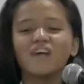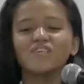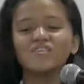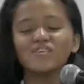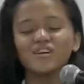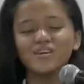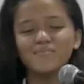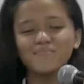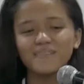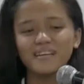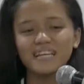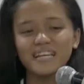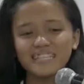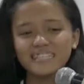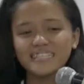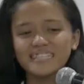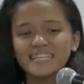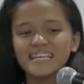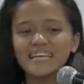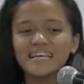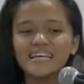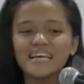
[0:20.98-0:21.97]
Ako nga pala
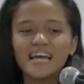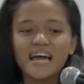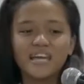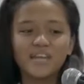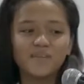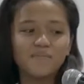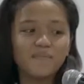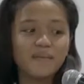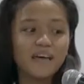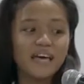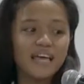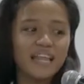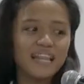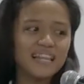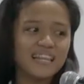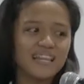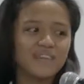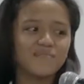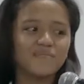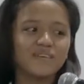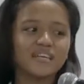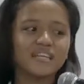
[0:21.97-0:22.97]
si
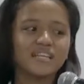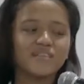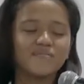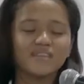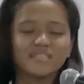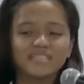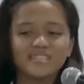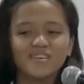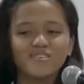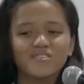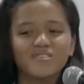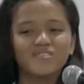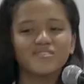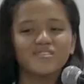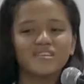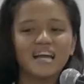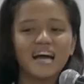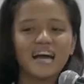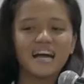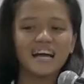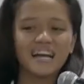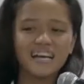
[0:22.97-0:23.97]
Annabel, labing limang taong
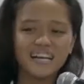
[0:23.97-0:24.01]
gulang.